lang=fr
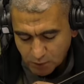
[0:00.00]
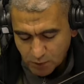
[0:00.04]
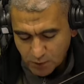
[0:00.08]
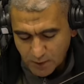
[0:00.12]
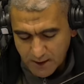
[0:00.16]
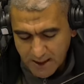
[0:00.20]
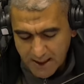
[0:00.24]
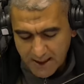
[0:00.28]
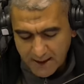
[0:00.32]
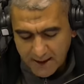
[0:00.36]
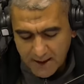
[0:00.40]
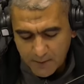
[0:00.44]
de
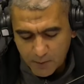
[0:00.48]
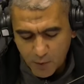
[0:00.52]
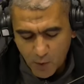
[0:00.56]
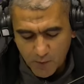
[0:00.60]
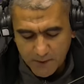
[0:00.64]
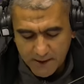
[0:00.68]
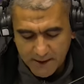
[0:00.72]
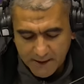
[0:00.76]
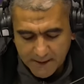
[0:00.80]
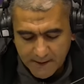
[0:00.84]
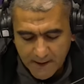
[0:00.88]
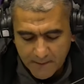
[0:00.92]
la
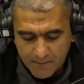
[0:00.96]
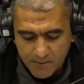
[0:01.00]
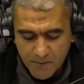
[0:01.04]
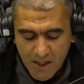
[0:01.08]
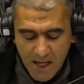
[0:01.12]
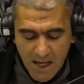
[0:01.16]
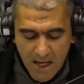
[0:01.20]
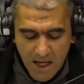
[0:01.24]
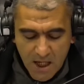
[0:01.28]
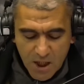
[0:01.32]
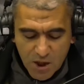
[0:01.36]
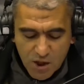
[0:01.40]
République.
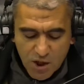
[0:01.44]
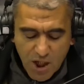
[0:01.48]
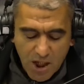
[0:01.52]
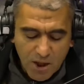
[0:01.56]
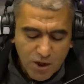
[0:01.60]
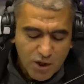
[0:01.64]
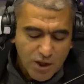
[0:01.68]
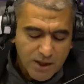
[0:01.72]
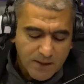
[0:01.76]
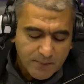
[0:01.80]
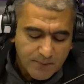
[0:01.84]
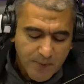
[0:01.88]

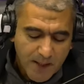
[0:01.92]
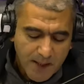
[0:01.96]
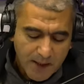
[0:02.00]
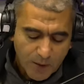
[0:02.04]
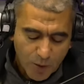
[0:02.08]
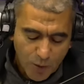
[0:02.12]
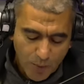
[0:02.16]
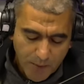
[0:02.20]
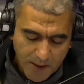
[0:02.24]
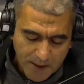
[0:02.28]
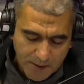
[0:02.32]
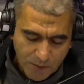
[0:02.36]
Chargé par
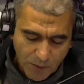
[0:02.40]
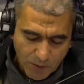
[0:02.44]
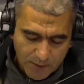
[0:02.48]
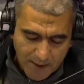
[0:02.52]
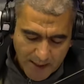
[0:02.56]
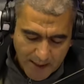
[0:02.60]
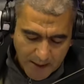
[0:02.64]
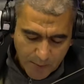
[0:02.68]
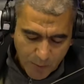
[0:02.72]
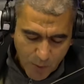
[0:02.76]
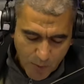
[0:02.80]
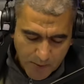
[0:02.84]
le président de
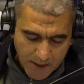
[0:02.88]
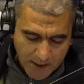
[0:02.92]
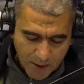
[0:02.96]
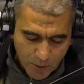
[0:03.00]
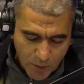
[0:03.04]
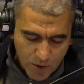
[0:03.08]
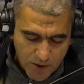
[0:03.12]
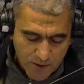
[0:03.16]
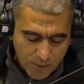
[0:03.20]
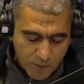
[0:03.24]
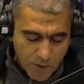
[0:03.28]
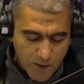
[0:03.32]
la République,
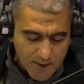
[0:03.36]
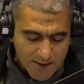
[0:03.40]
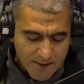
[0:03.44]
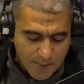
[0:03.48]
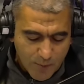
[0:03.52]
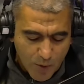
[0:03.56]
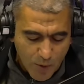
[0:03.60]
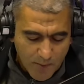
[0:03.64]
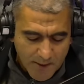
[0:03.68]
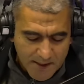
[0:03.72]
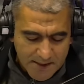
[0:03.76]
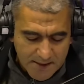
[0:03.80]
le chef de la
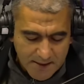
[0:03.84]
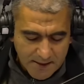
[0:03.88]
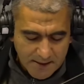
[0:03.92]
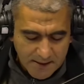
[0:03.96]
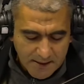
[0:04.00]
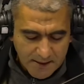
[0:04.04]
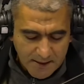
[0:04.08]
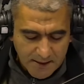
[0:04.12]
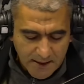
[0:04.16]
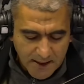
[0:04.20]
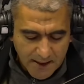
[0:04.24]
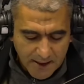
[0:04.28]

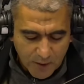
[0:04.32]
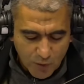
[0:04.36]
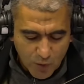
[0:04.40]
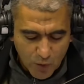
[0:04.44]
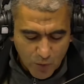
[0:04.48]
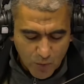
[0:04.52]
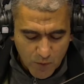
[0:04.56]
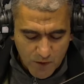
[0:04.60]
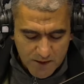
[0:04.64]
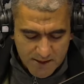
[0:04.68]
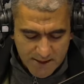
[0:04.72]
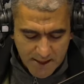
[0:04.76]
diplomatie et
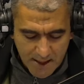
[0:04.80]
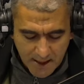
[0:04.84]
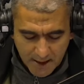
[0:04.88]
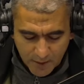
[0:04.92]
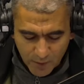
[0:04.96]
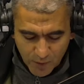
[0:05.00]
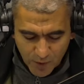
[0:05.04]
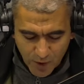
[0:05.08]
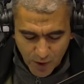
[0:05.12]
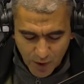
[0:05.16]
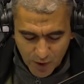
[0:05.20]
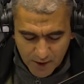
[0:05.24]
depuis hier à
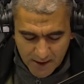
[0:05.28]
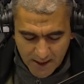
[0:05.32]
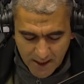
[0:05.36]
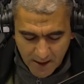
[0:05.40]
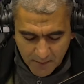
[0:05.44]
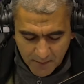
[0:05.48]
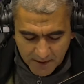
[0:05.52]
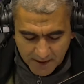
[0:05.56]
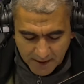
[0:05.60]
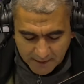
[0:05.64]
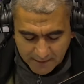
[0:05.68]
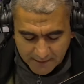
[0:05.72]
New York,
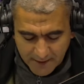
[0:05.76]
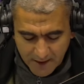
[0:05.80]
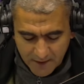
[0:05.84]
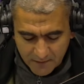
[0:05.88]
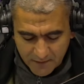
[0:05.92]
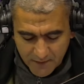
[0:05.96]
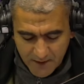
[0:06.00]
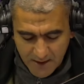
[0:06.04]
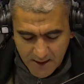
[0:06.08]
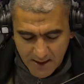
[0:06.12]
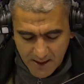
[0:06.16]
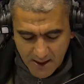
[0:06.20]
Ahmed
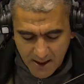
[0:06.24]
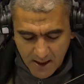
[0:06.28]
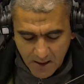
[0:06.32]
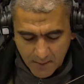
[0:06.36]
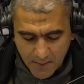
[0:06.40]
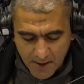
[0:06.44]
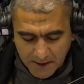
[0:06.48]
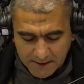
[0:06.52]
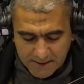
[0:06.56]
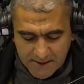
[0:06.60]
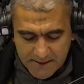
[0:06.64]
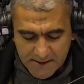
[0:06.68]
Attaf euh,
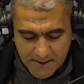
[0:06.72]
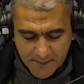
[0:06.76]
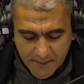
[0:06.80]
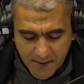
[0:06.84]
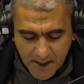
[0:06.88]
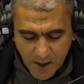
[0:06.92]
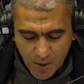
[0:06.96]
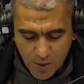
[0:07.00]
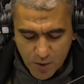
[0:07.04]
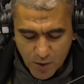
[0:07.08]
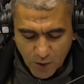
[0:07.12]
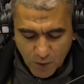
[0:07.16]

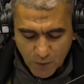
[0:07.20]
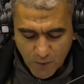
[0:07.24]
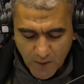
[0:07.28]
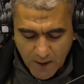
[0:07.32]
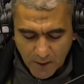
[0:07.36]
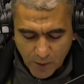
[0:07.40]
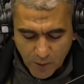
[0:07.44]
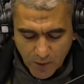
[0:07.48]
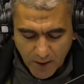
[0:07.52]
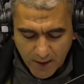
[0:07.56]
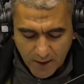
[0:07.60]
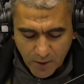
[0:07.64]
participera aujourd'hui à
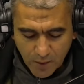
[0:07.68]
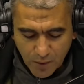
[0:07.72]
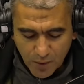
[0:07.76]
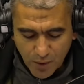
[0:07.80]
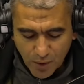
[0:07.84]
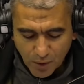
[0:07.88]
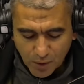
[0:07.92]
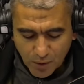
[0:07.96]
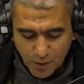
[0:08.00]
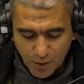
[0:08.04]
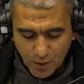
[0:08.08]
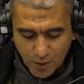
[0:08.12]
une
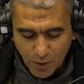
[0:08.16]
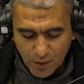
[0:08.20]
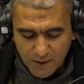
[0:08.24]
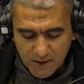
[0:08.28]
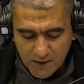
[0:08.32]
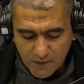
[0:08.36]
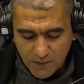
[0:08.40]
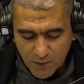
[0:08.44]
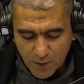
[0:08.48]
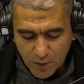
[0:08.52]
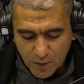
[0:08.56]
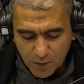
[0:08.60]
réunion de haut
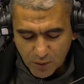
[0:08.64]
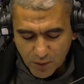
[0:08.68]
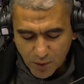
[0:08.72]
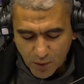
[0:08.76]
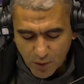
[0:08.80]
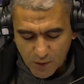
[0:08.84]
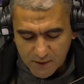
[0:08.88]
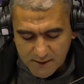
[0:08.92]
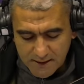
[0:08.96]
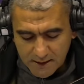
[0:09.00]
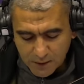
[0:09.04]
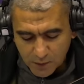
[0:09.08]
niveau du
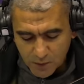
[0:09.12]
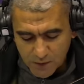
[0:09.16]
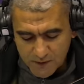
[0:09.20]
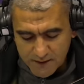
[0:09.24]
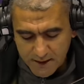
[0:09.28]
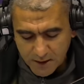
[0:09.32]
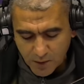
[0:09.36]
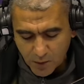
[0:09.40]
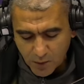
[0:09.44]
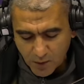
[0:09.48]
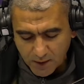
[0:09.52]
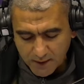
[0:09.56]
Conseil de
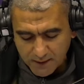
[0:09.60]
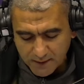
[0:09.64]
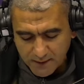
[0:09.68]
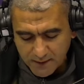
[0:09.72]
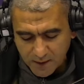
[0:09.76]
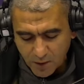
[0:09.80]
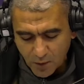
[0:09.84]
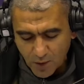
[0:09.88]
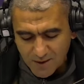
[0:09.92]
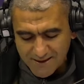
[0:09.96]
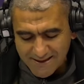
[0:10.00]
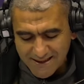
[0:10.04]
sécurité
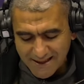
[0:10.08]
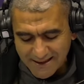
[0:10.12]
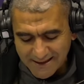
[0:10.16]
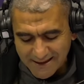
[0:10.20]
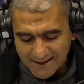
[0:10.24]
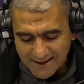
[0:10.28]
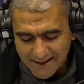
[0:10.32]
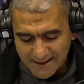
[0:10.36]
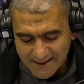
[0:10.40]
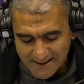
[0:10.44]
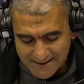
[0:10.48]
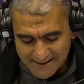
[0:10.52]

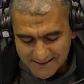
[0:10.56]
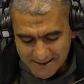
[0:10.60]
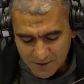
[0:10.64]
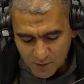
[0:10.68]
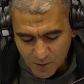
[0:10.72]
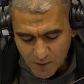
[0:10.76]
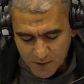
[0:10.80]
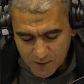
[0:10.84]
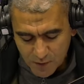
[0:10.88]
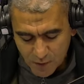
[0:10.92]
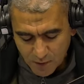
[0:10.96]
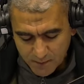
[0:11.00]
consacrée à la
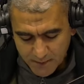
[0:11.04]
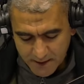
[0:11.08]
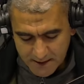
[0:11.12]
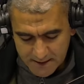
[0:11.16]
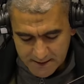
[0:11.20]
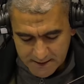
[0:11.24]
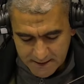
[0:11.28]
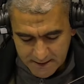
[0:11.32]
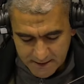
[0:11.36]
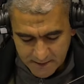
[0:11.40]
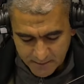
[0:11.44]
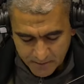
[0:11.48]
situation
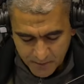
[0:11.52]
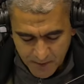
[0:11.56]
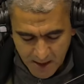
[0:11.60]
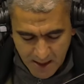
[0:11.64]
Palestine.